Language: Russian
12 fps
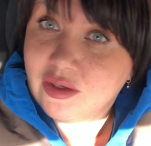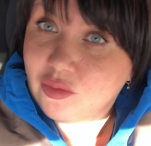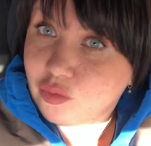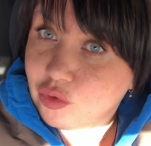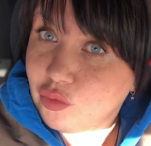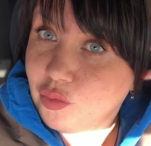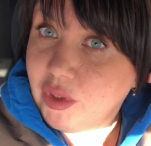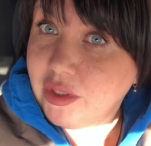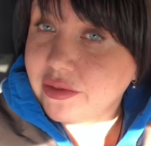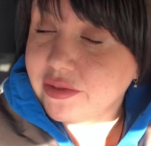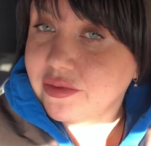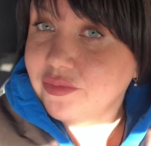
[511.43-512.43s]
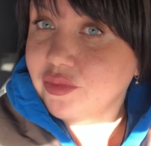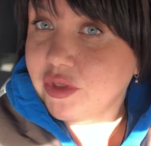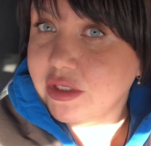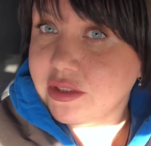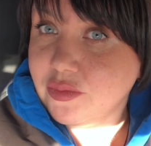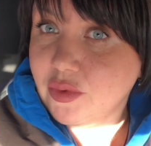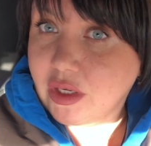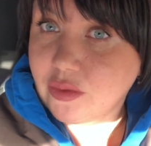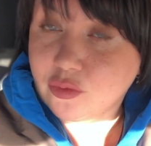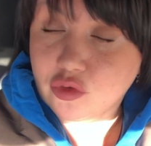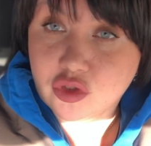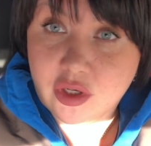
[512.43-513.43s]
Буду мерить и забирать,
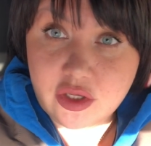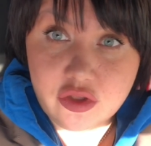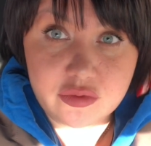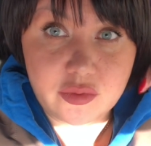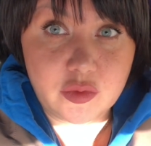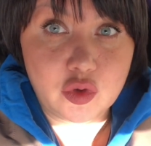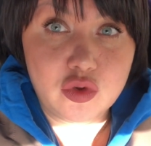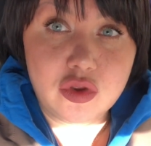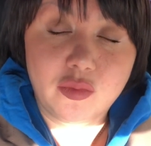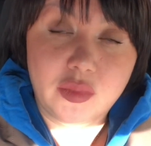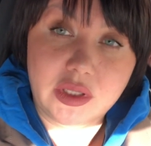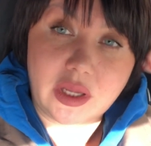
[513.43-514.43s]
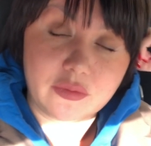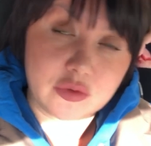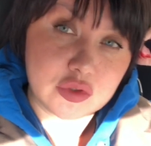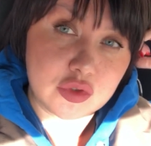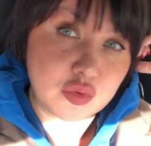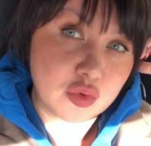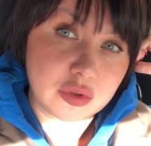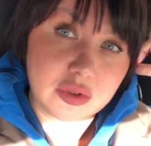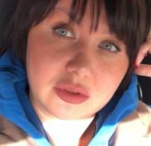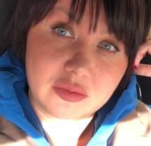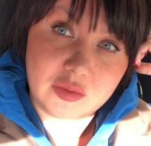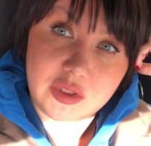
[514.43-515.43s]
потому что качество мне очень понравилось у
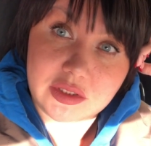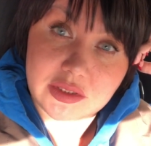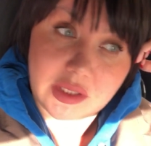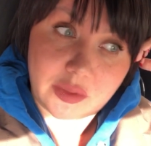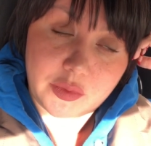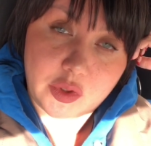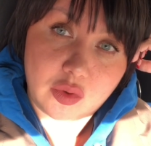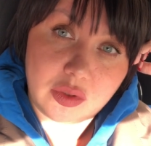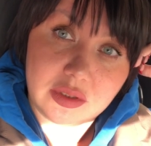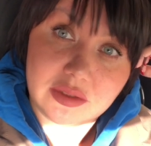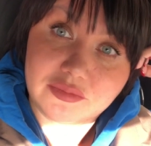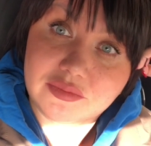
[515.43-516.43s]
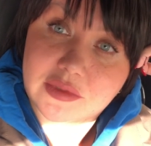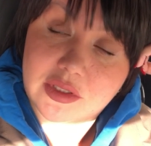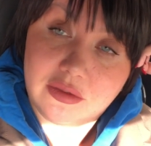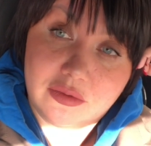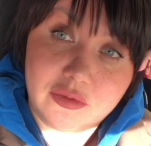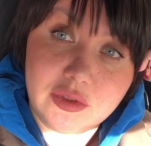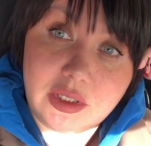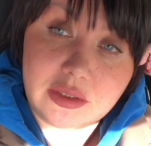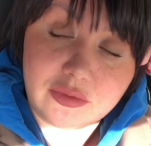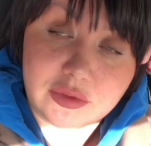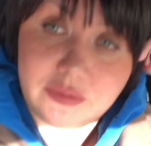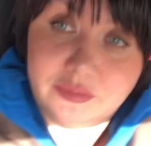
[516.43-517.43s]
курток. И цена прикольная. Вот
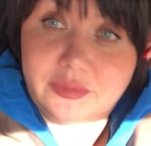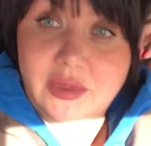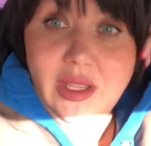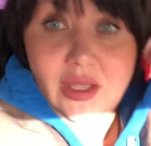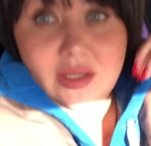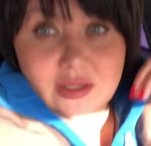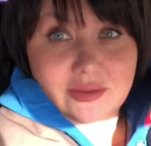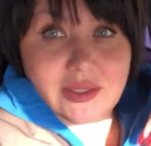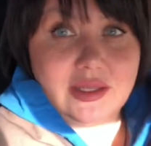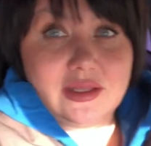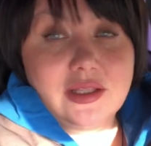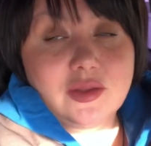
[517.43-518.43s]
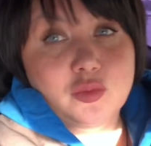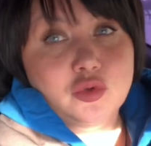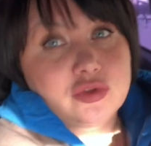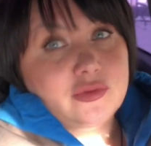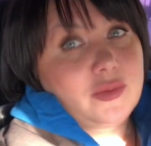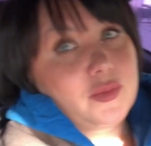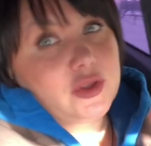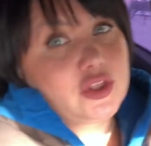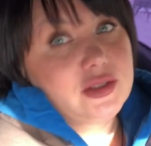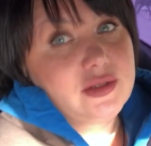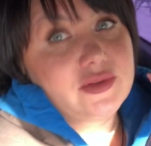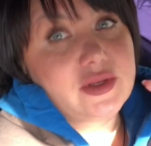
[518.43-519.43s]
так вот. Ладно, на этом буду с вами
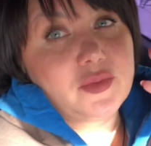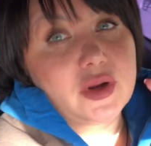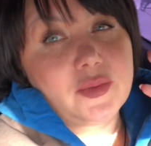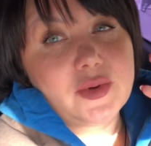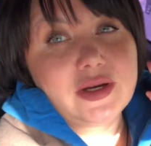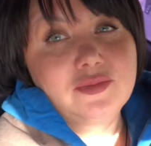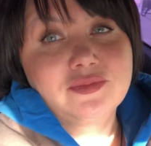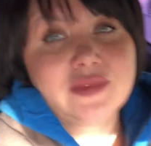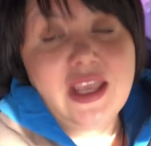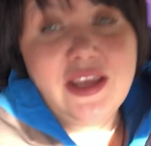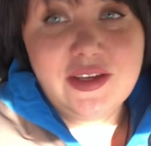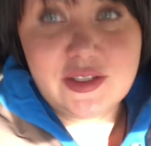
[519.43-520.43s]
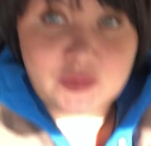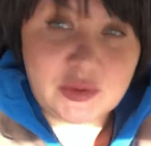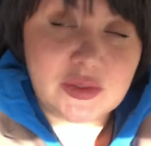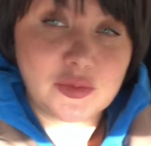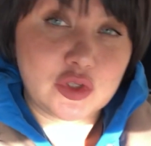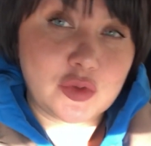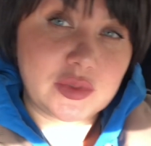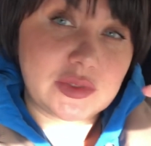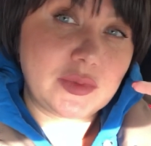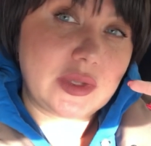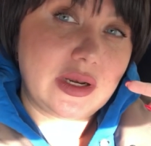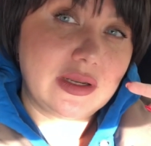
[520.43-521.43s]
прощаться. Всем пока-пока. Спасибо, что
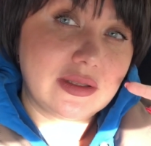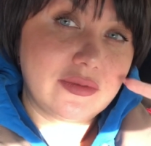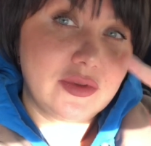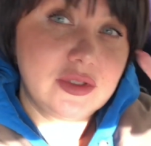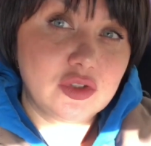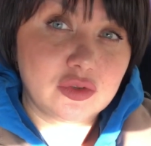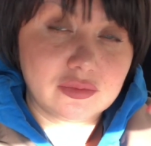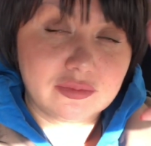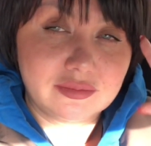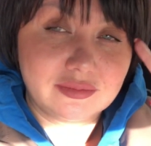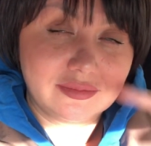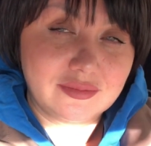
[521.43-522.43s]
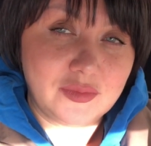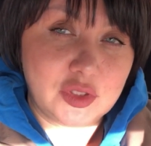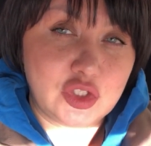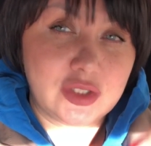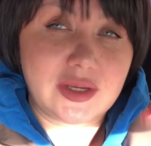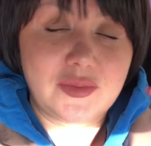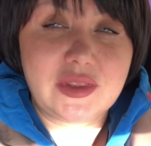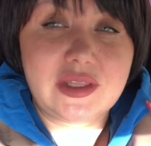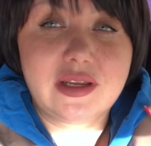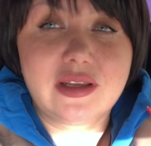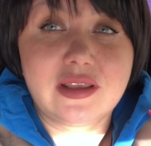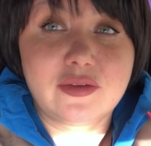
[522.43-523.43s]
посмотрели это видео. Пишите
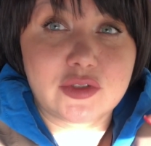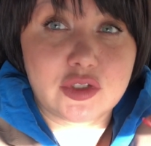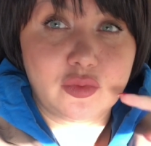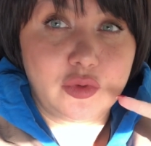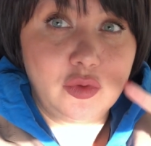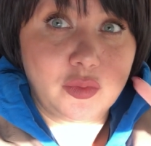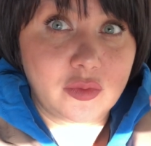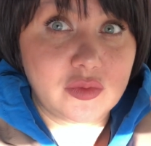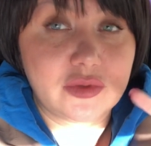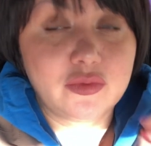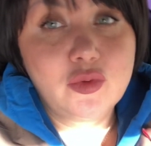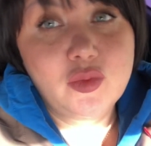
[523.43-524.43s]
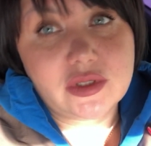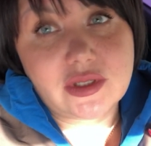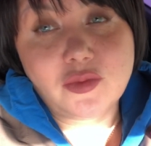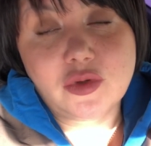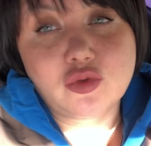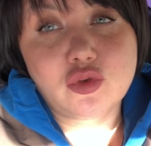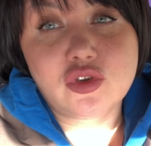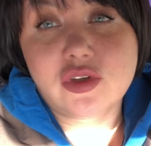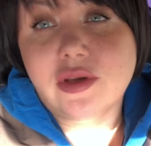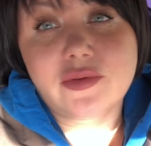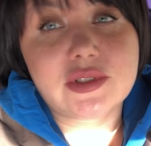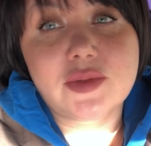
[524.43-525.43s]
комментарии. Я вас люблю и помните, вы у меня самые
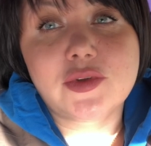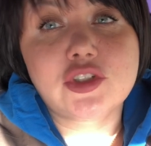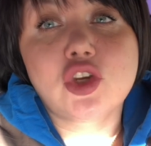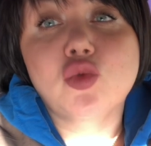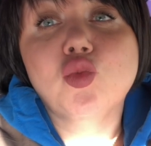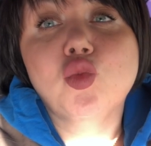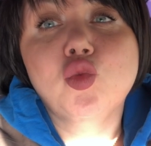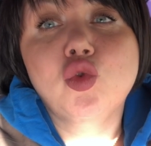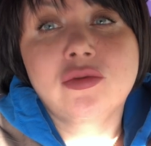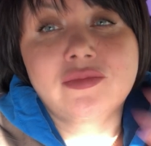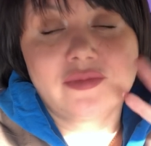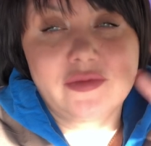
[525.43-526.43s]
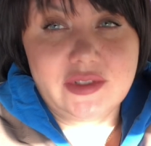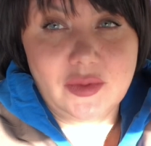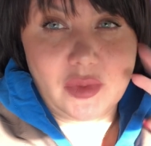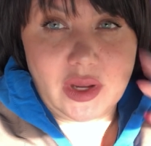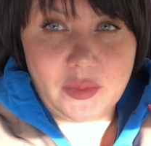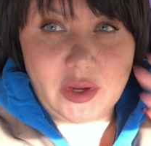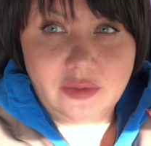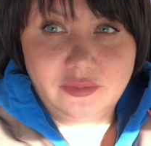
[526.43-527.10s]
лучшие. Я вас обожаю. Всем пока.